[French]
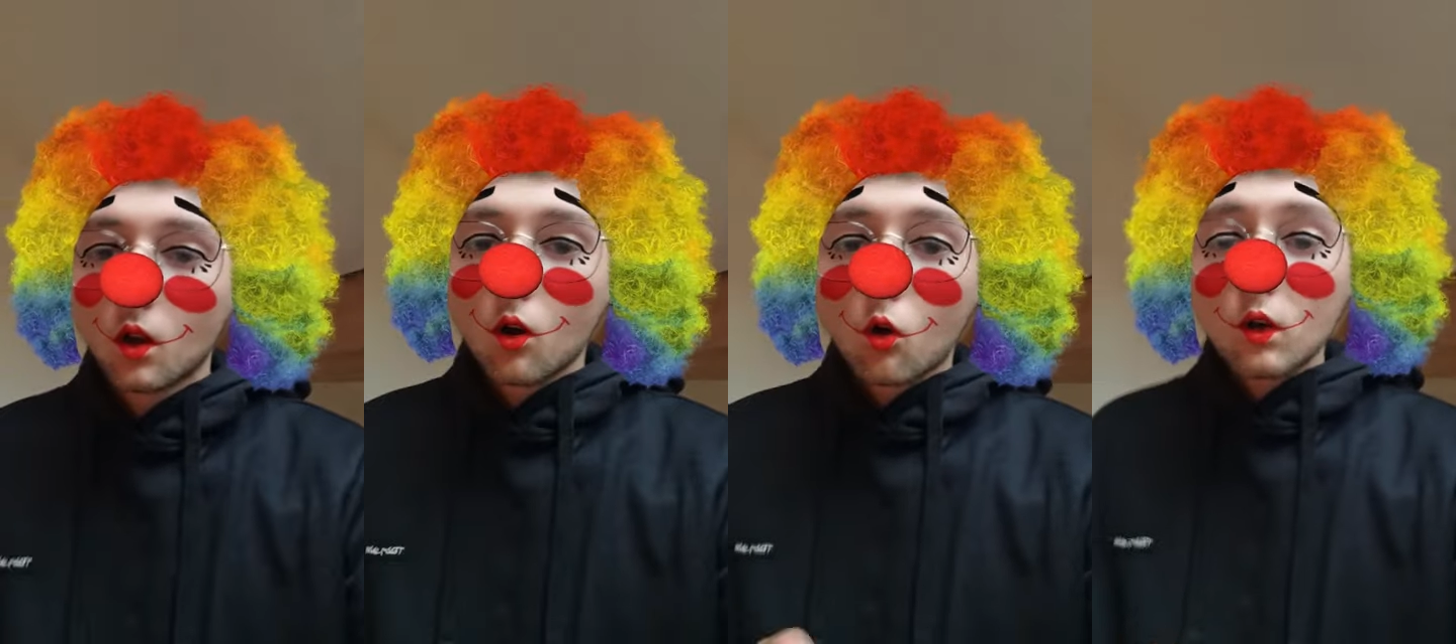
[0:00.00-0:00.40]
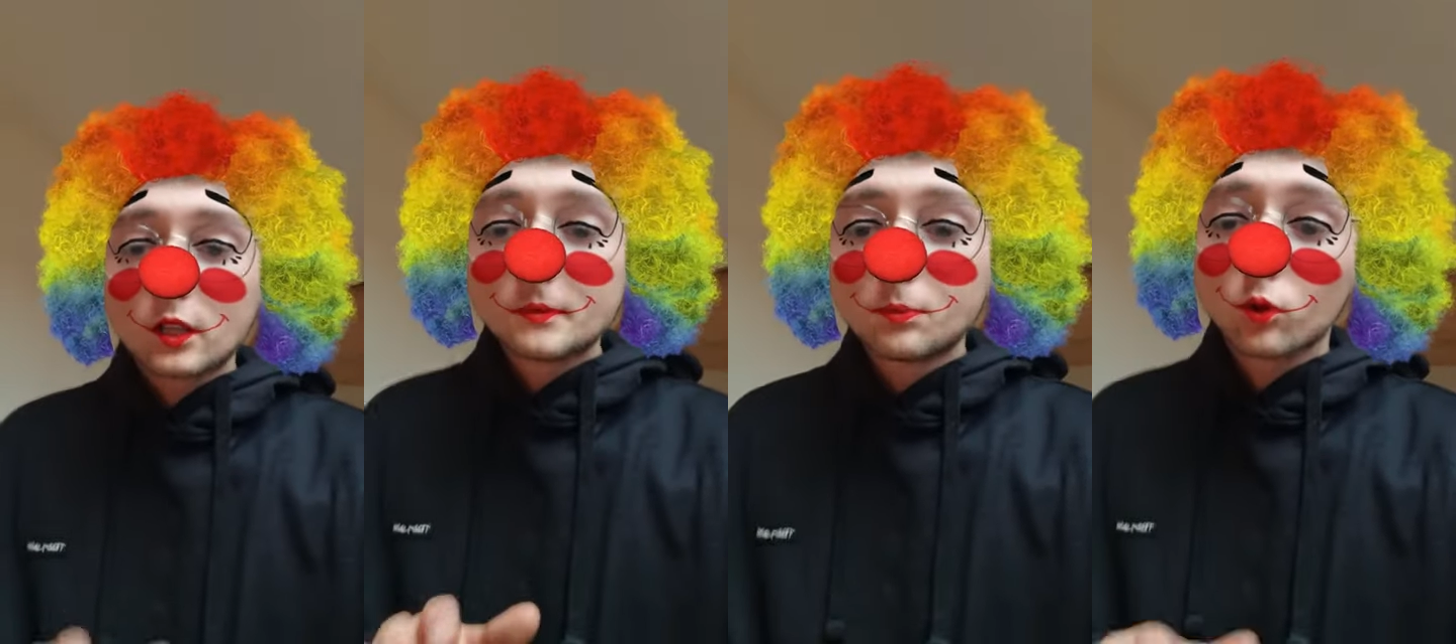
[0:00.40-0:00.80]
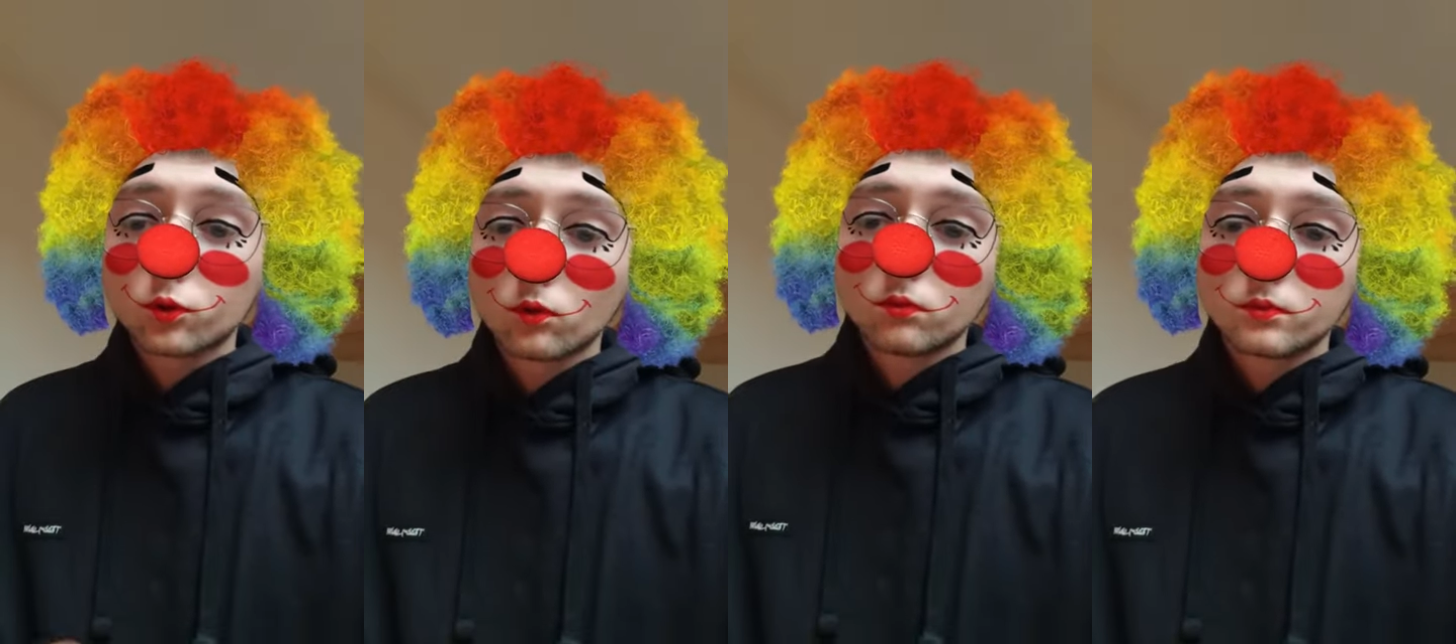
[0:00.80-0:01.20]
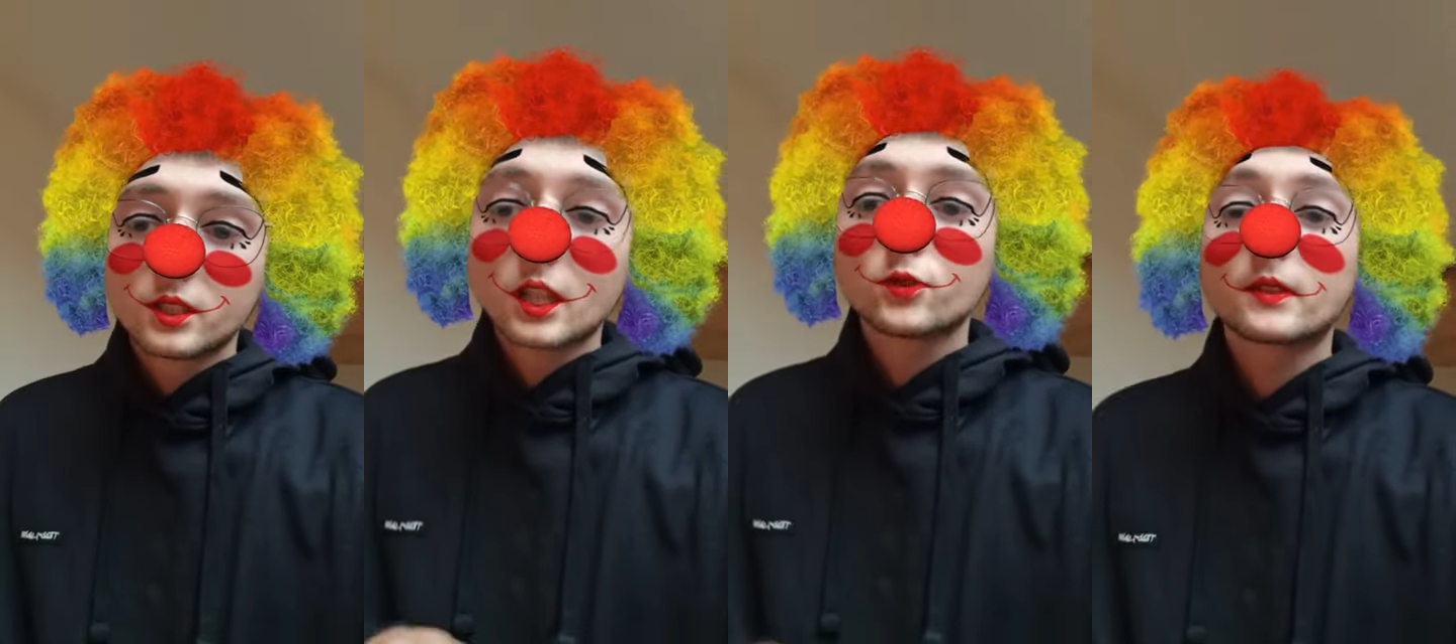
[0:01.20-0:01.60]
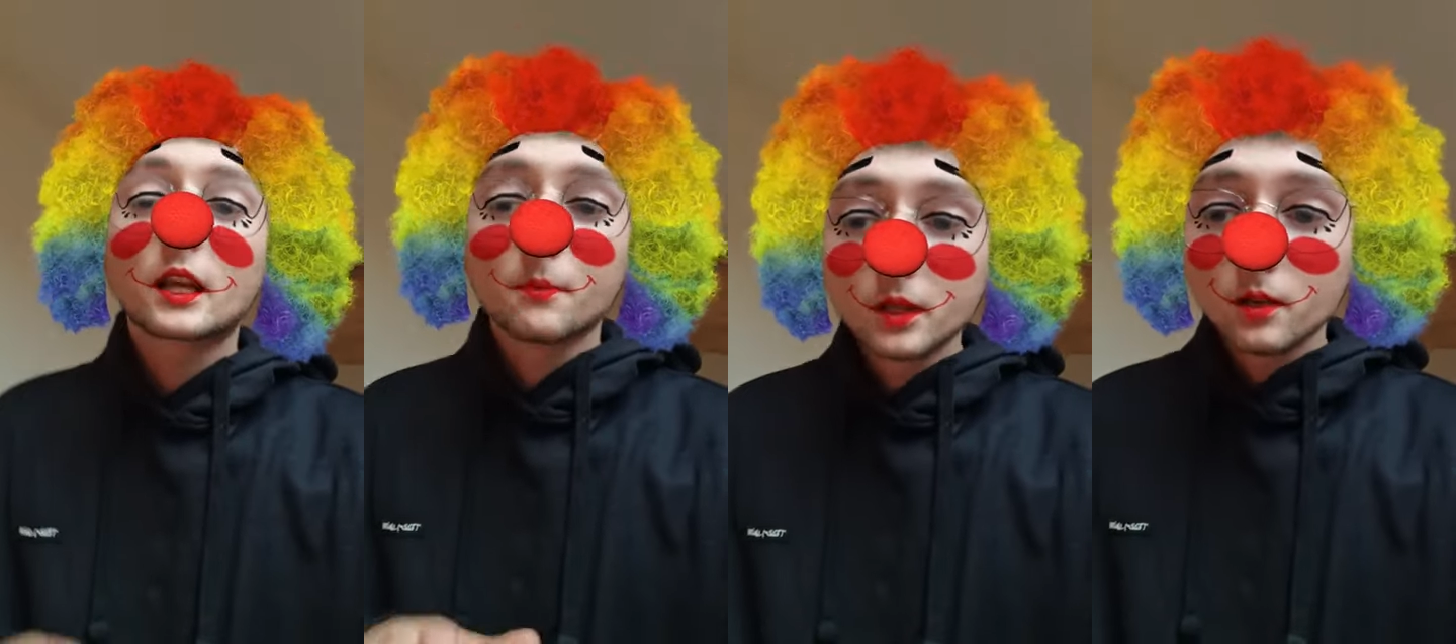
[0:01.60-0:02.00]
Oh la demi-portion, déjà tu vas te
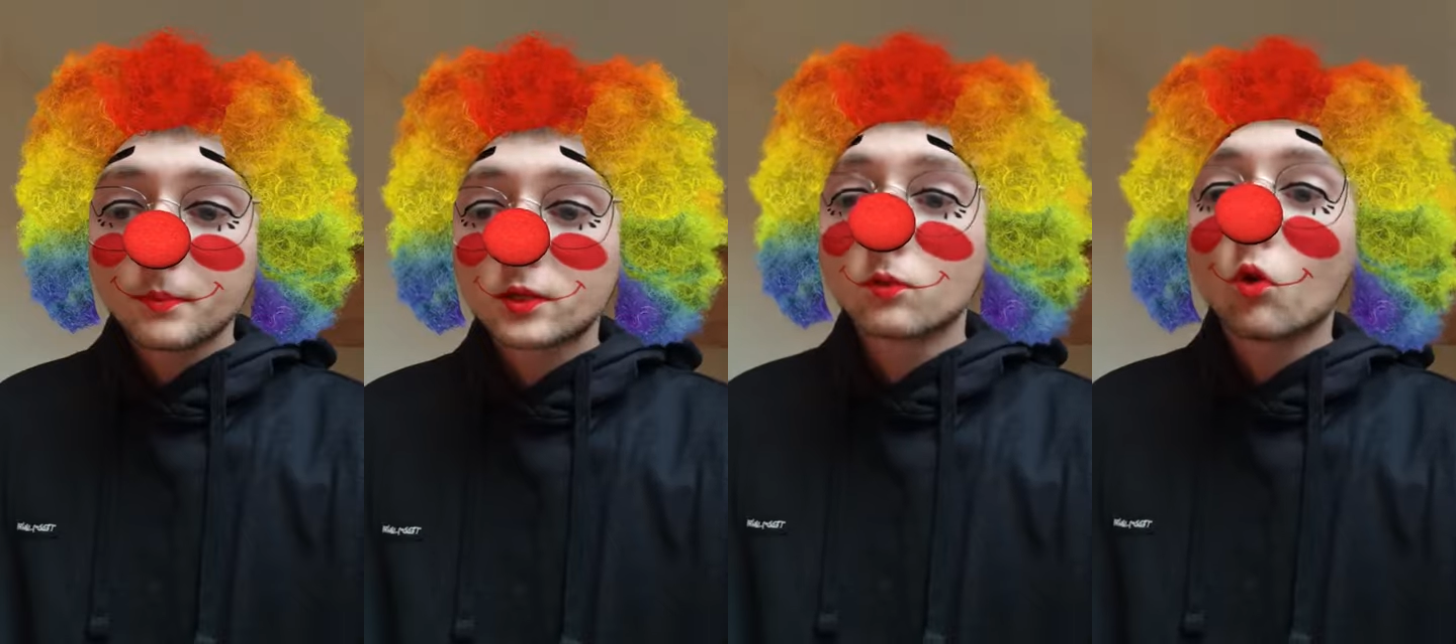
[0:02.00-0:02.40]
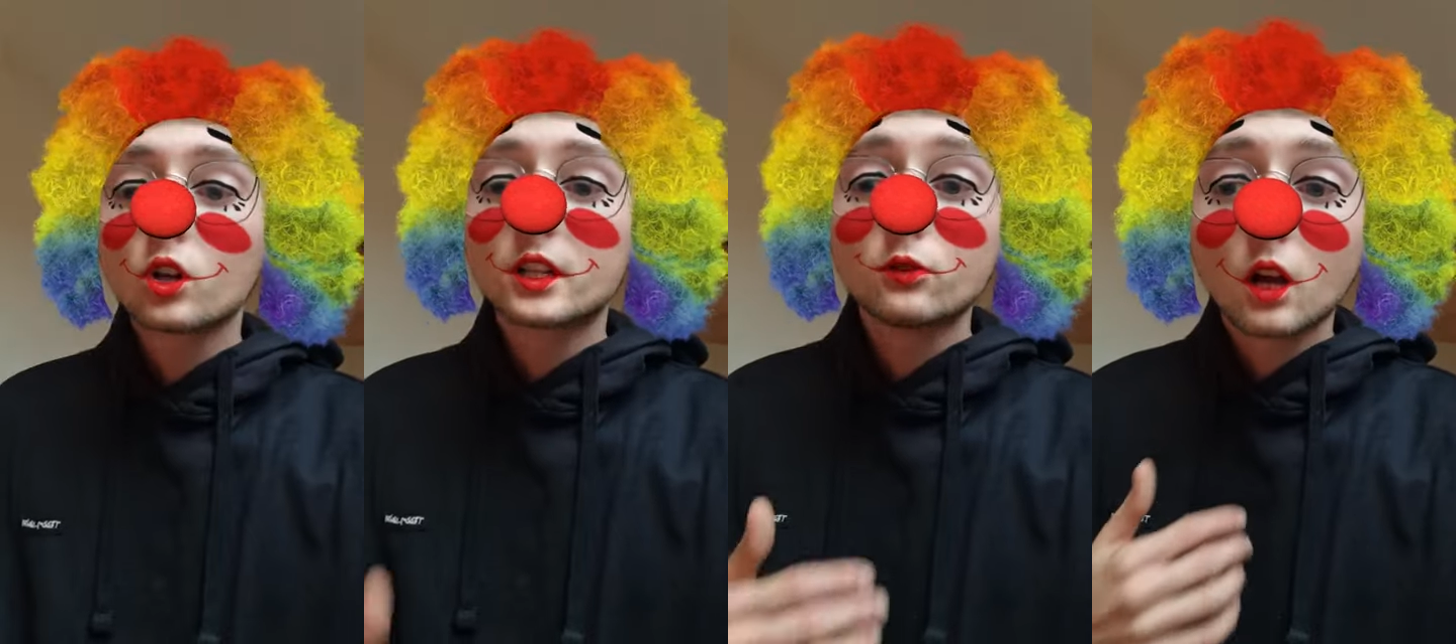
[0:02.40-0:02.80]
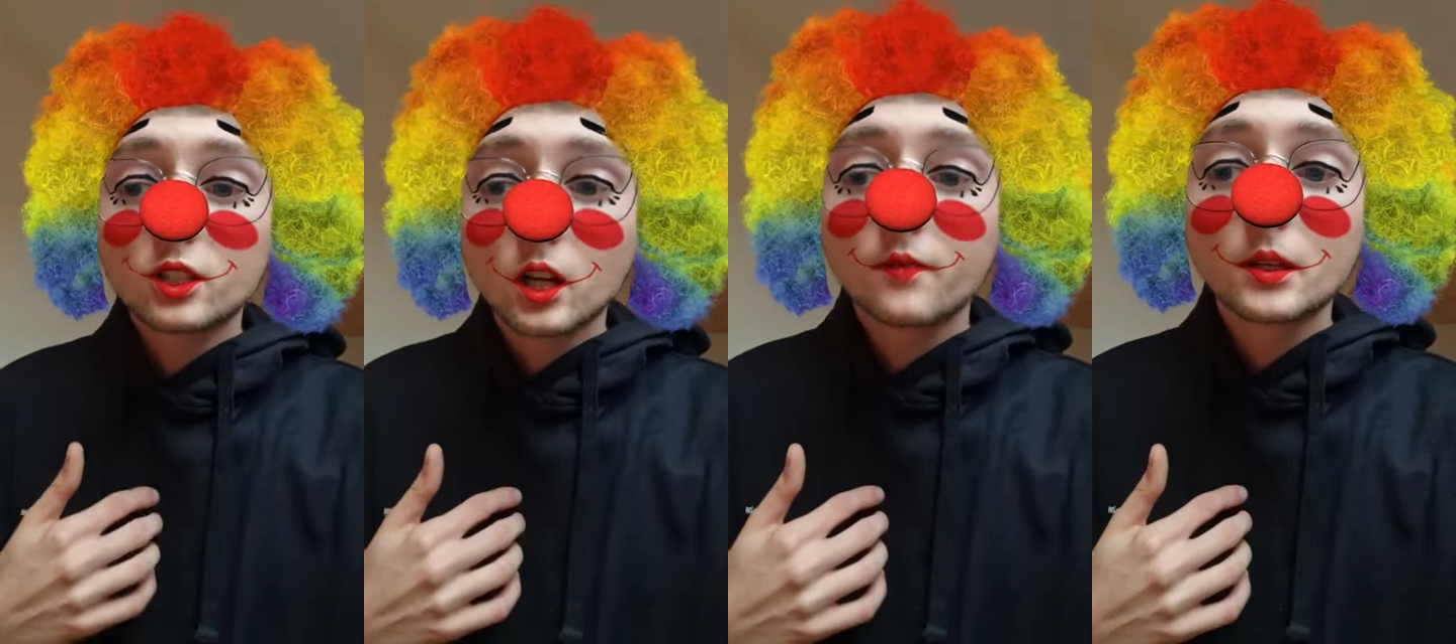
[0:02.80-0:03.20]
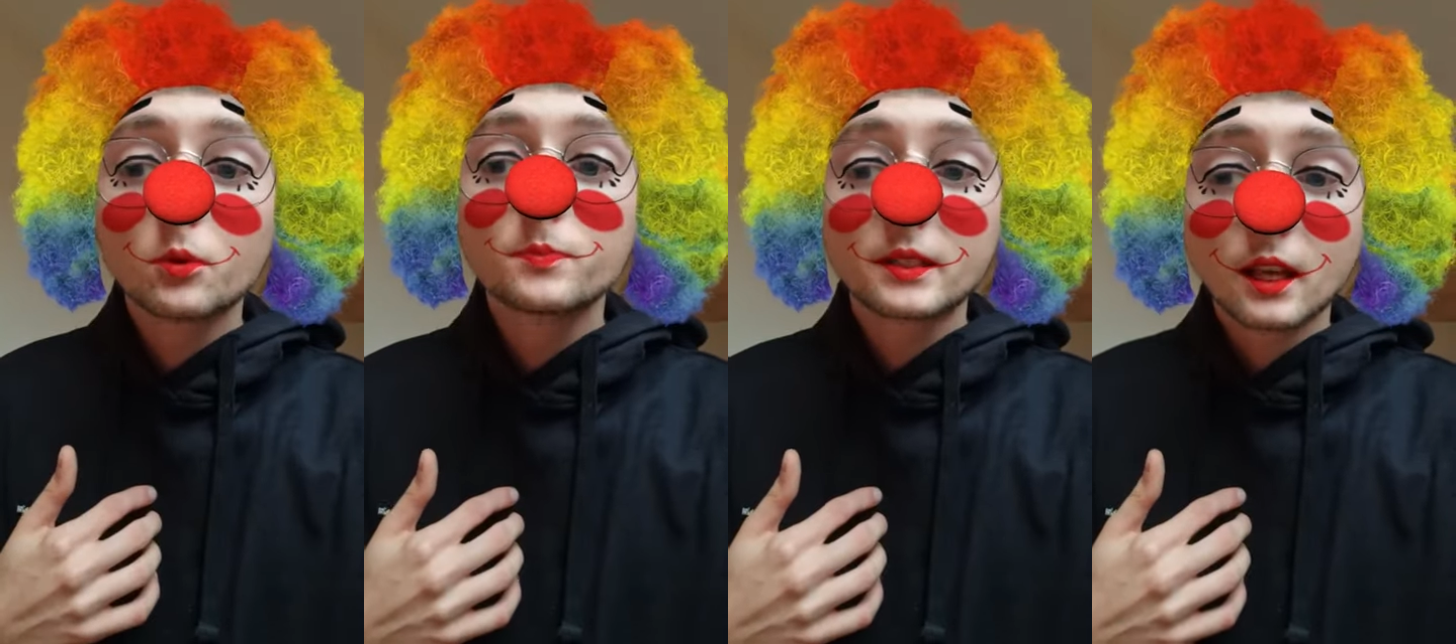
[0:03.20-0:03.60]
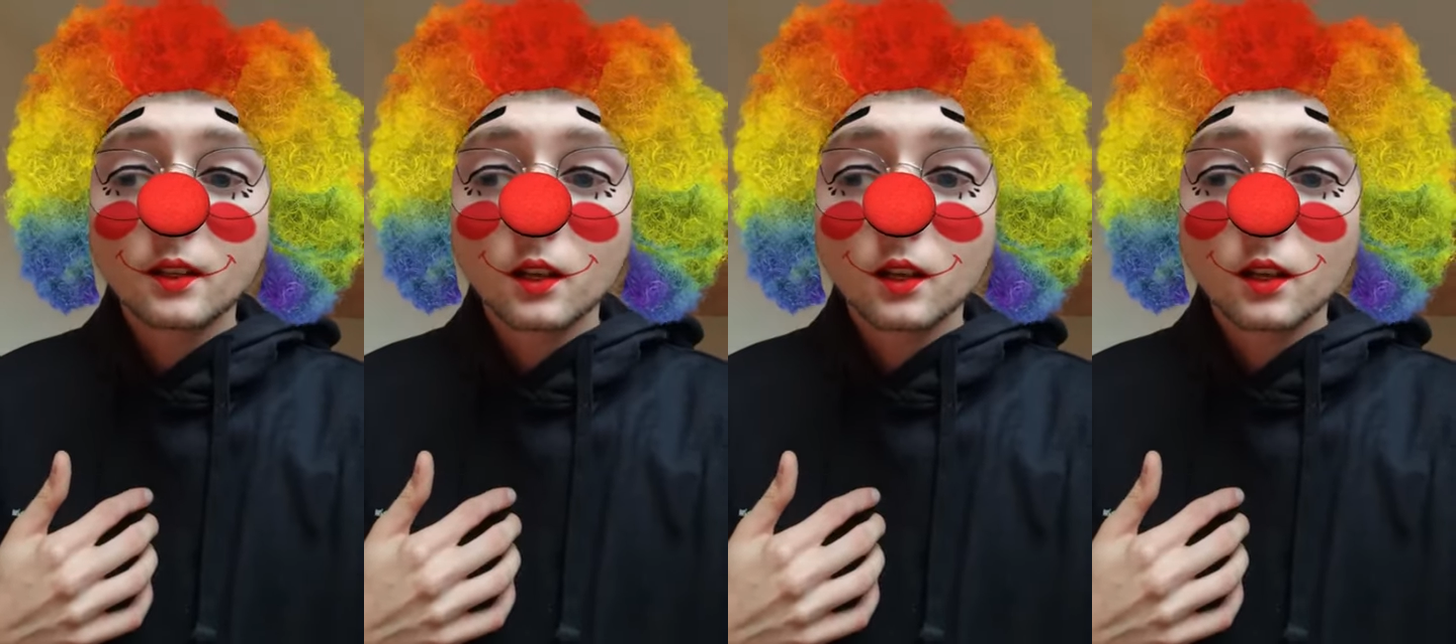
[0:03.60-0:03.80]
calmer parce que moi je gagne de l'argent en faisant mon spectacle.